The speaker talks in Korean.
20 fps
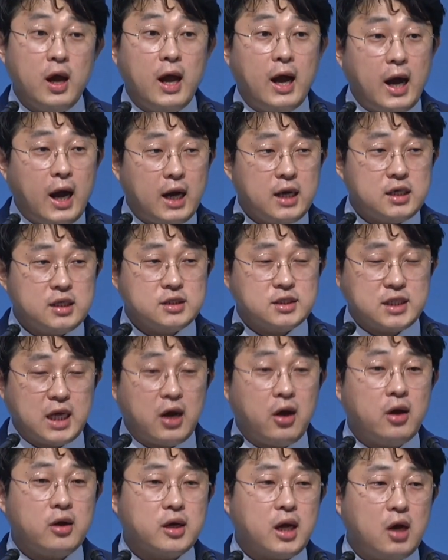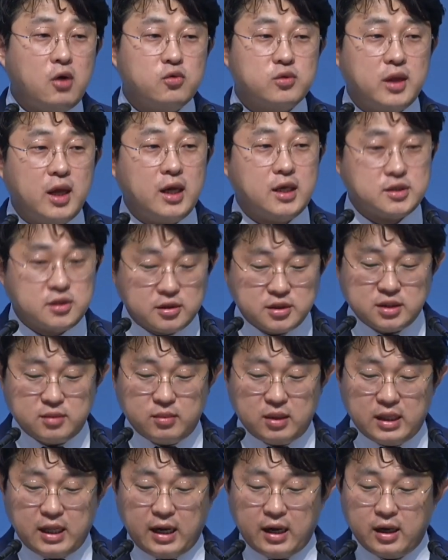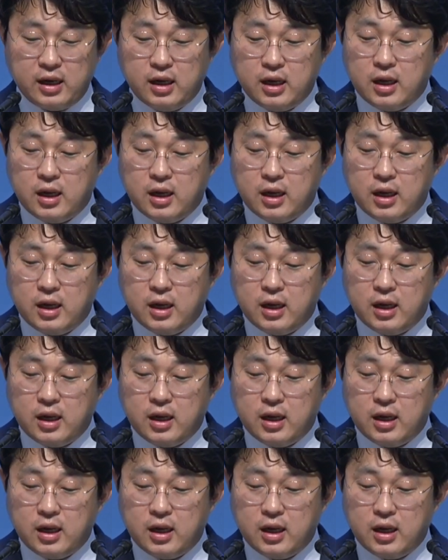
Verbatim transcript: 하는 상황 가운데 있었습니다.